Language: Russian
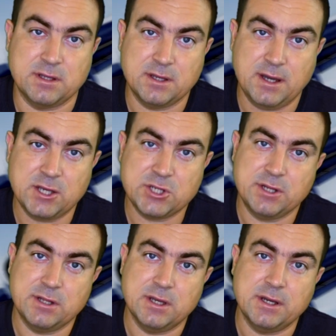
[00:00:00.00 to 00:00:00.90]
тангаж
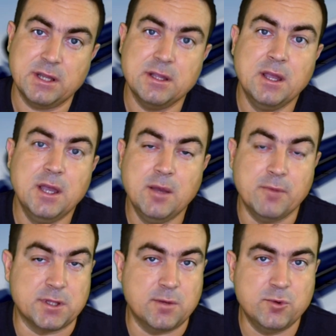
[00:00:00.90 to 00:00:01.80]
или на крен,
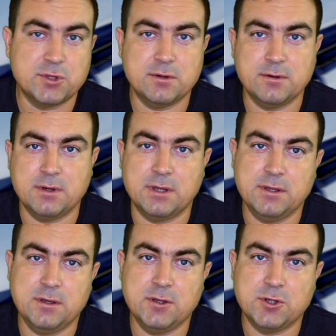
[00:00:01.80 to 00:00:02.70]
потому что
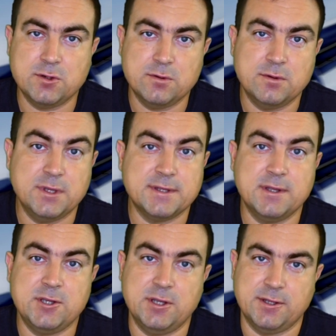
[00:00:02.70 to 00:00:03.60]
они еще
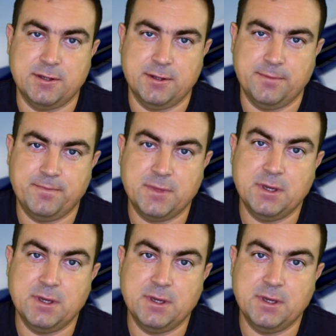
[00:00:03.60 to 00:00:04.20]
незначительные.